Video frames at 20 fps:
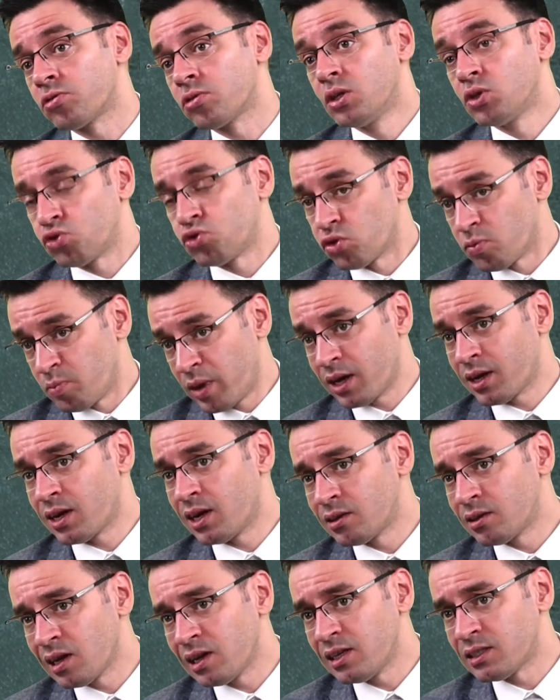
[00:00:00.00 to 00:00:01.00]
Çünkü
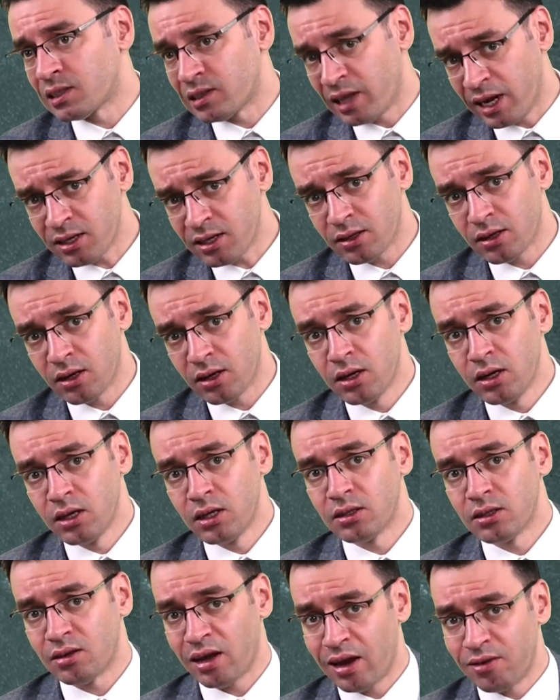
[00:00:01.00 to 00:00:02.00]
merkantilistler
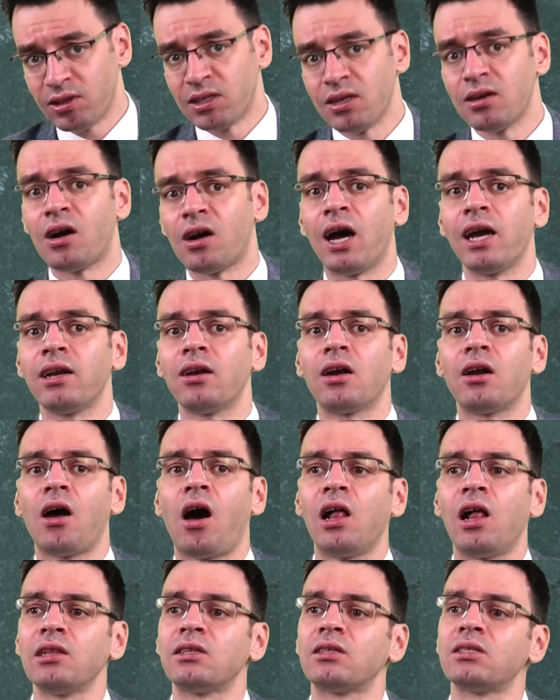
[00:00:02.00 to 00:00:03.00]
servetin kaynağını
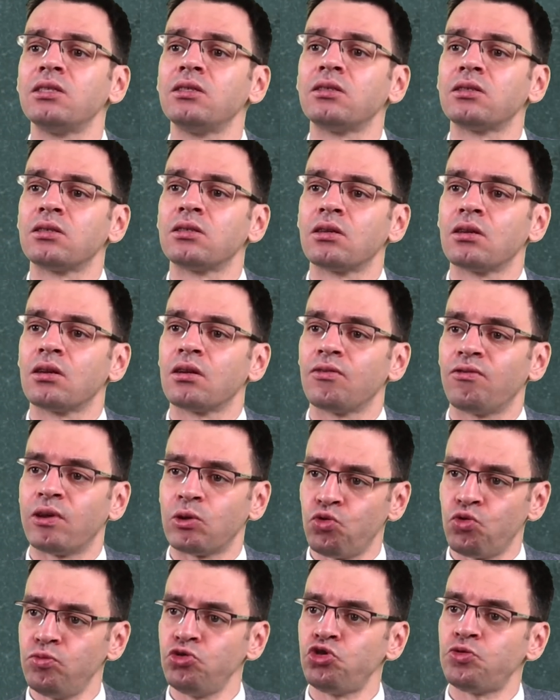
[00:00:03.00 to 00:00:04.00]
altın ve
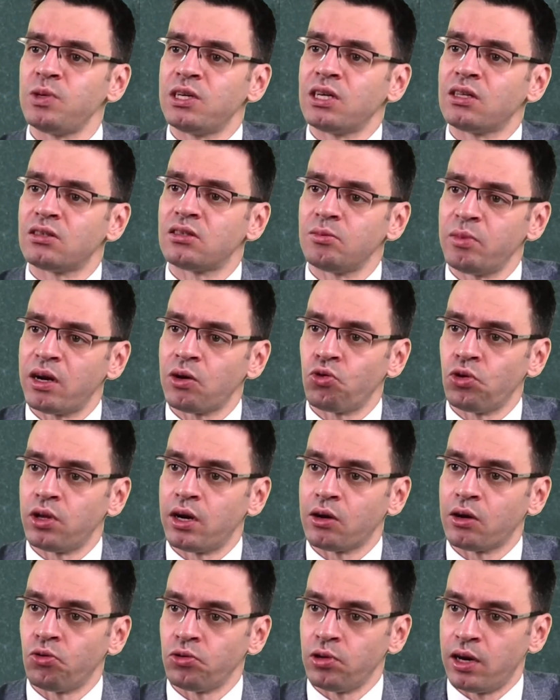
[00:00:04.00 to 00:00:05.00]
gümüş biriktirmek
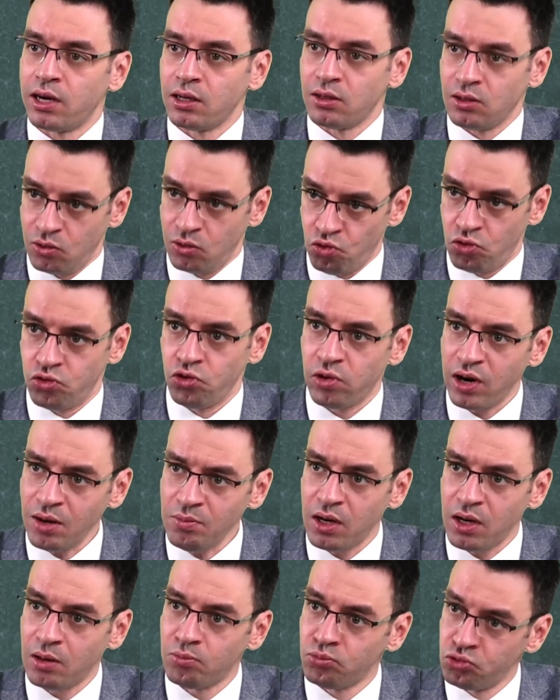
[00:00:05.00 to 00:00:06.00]
olarak olarak görüyor
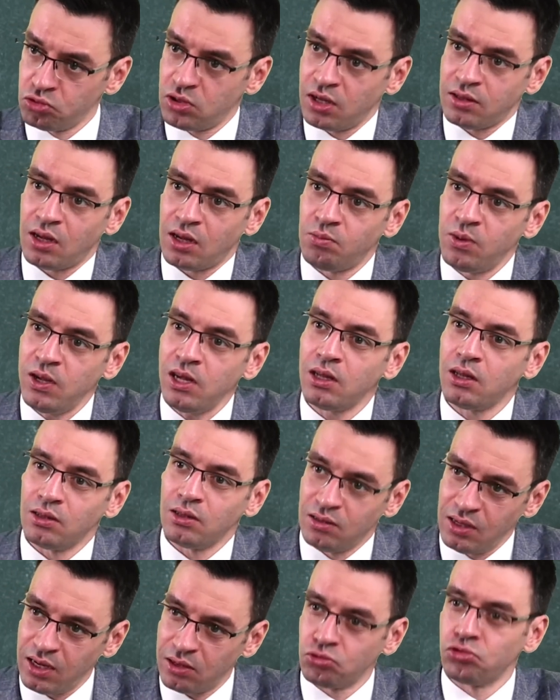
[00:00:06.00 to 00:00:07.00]
ama bunu da tabi
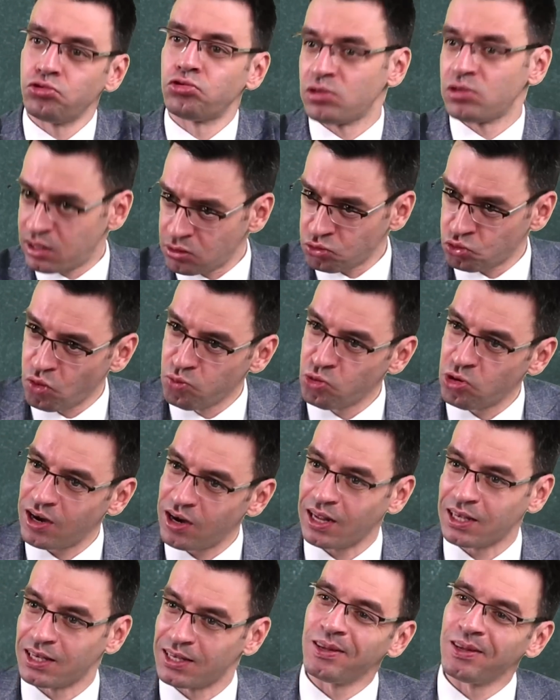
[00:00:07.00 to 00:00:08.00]
diğer ulusları
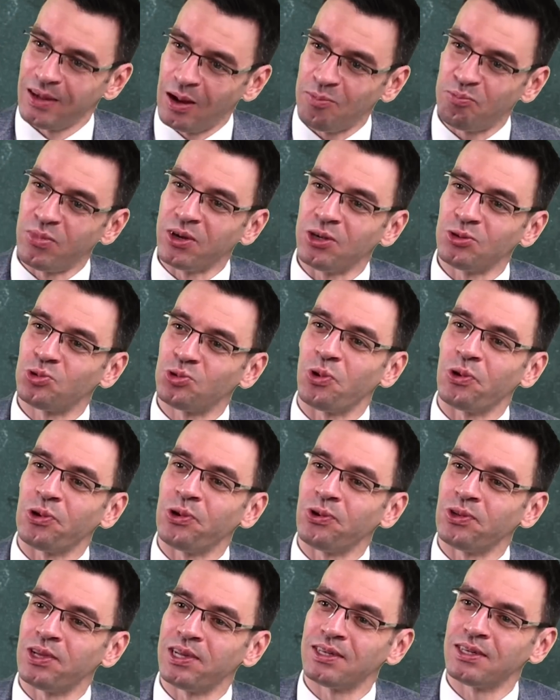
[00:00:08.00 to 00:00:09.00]
sömürerek yapmayı
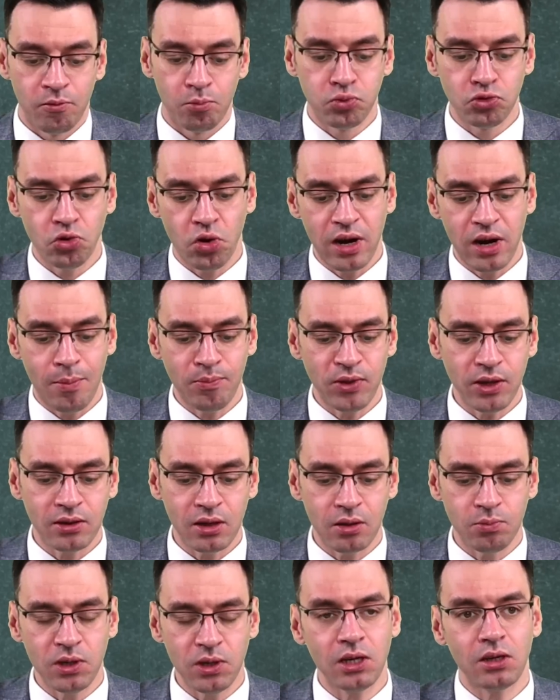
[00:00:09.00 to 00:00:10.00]
söylüyorlar. Bu dönemde
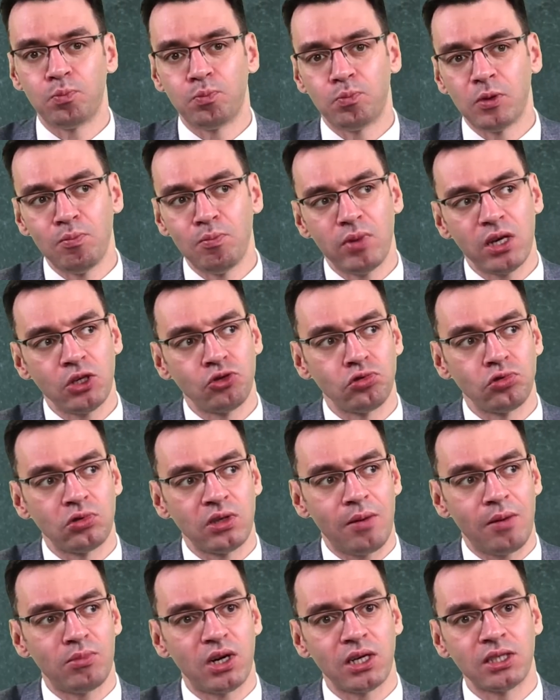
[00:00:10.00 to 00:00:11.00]
tabi
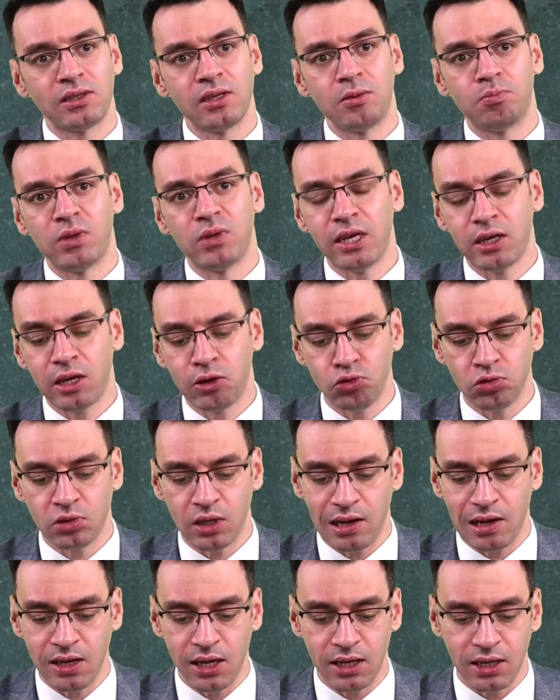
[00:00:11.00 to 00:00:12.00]
1500'den başlayıp
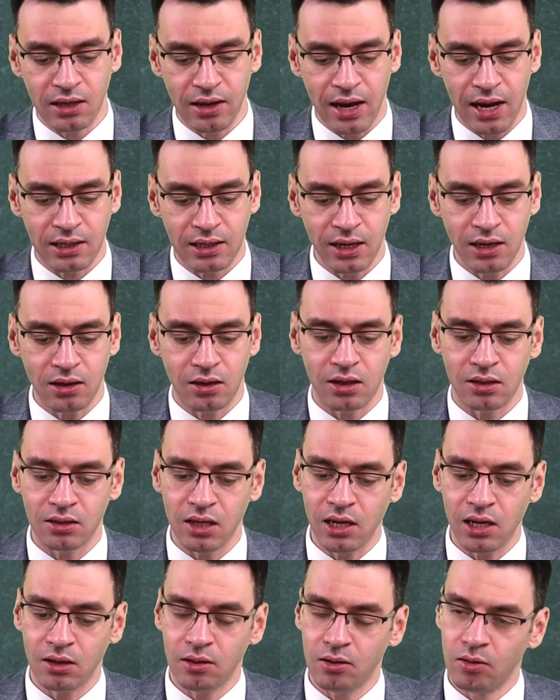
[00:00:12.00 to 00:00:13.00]
1750'ye giderken
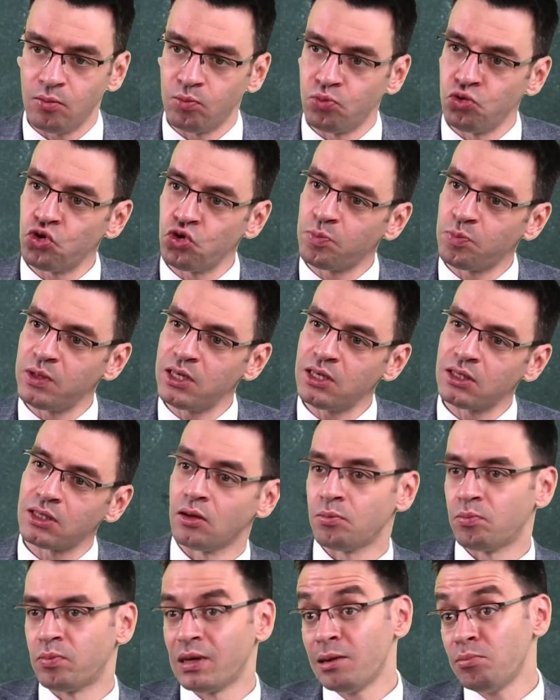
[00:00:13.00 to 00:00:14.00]
arada büyük bir
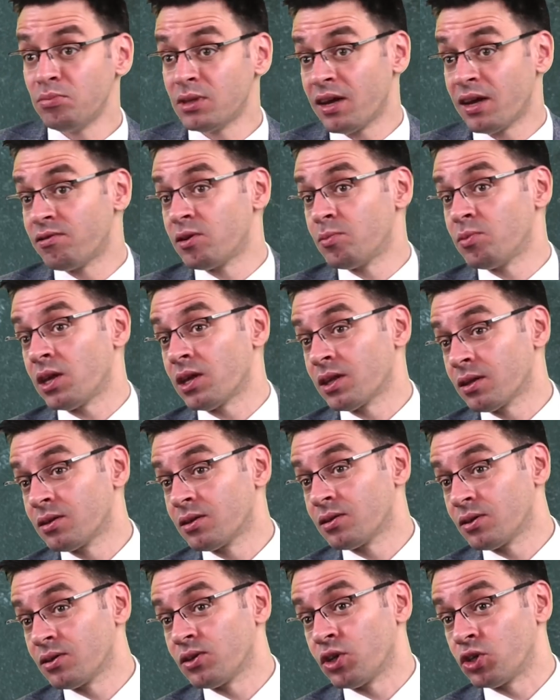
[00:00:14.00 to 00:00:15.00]
bilim devrimi
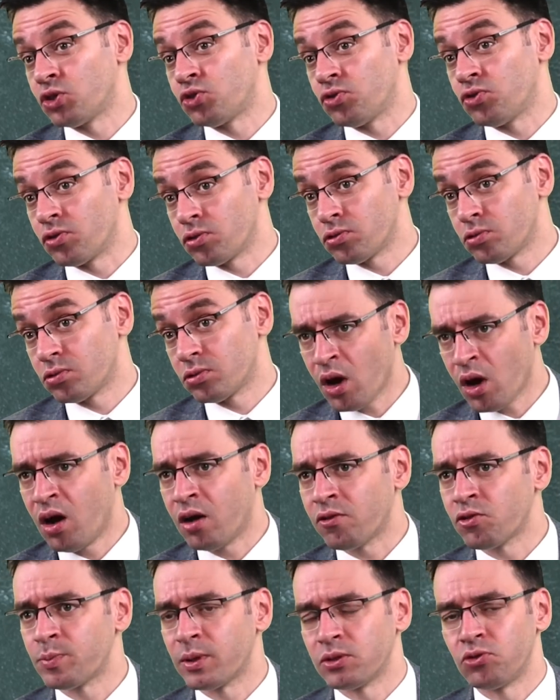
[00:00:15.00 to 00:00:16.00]
yaşıyoruz.
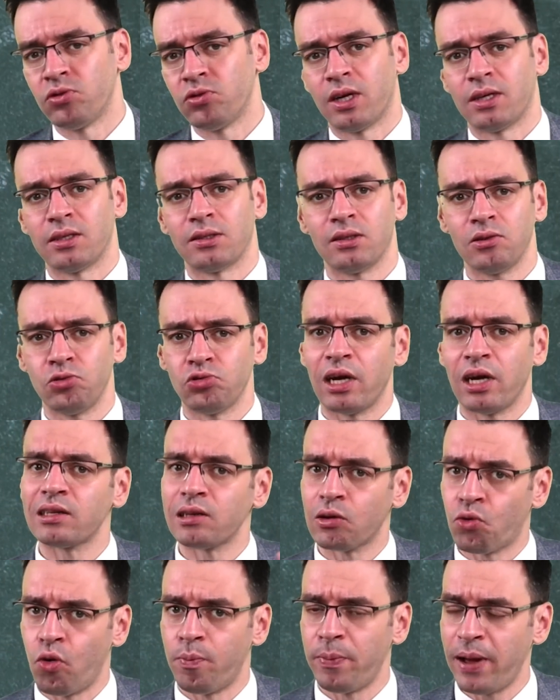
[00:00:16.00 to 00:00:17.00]
Avrupa dünyasında
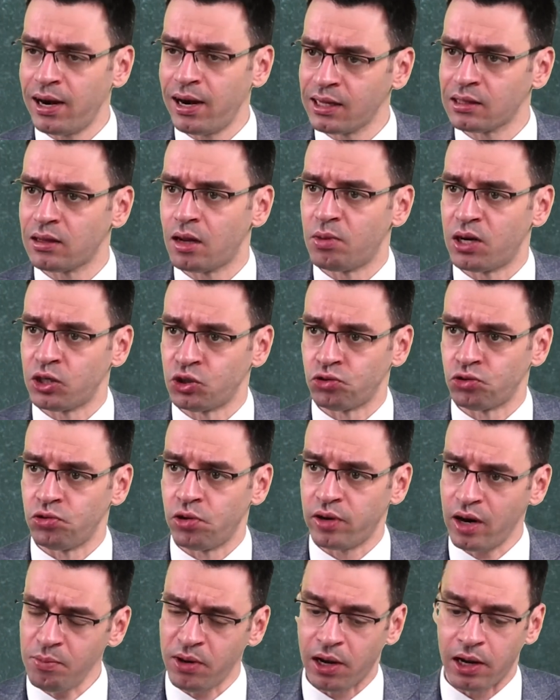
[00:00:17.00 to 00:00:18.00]
özellikle Kopernik'le başlıyor
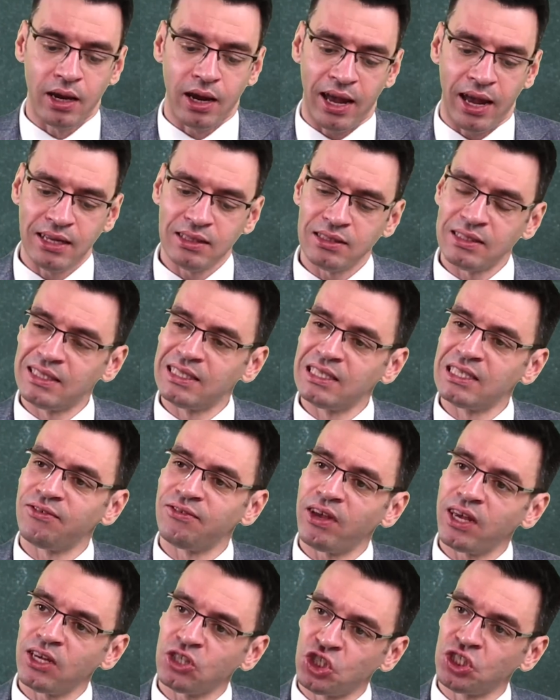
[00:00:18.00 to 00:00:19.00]
ama en
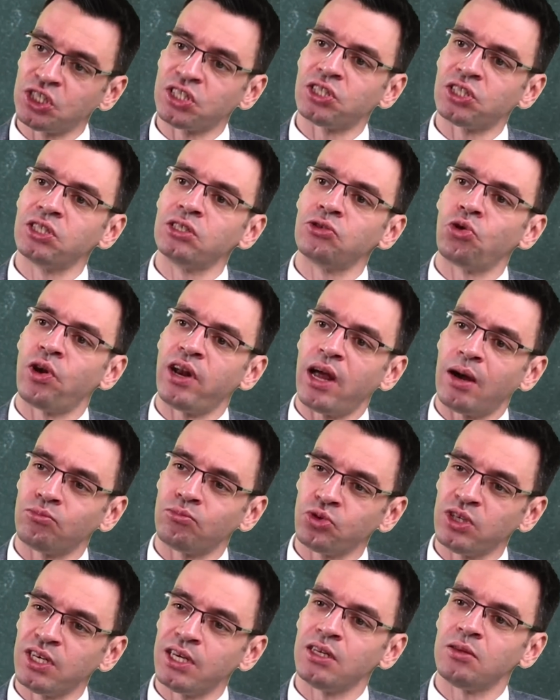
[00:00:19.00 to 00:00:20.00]
zirveye çıktığı dönem
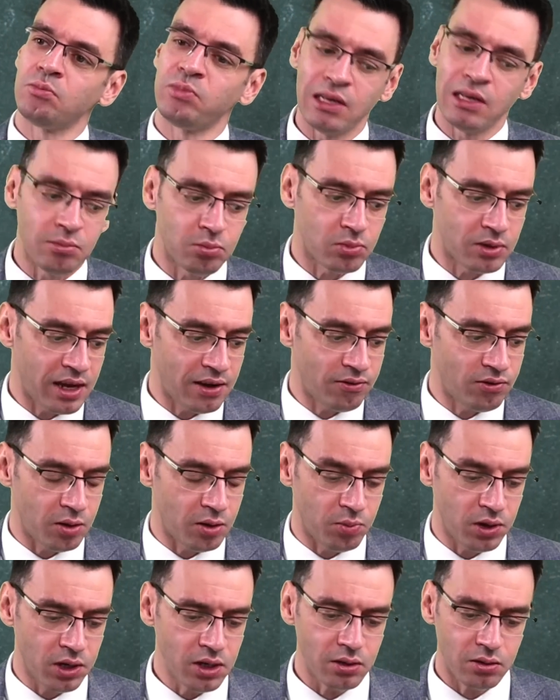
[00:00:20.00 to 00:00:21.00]
bu yeni bilim
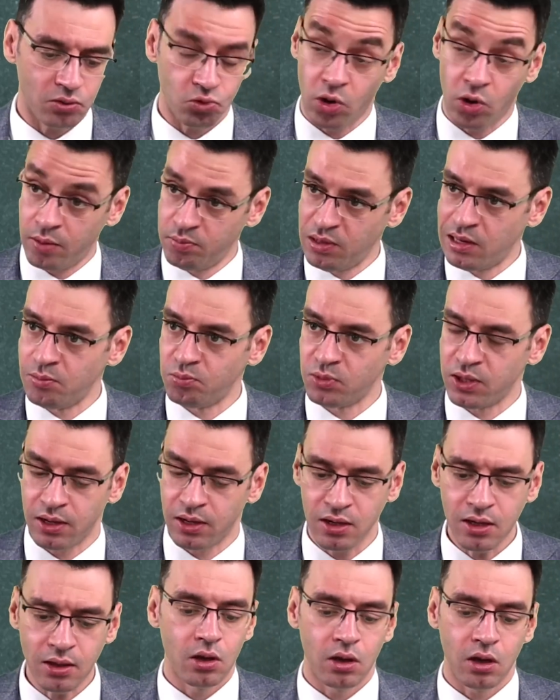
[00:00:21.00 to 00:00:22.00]
devriminin, doğa bilimlerinin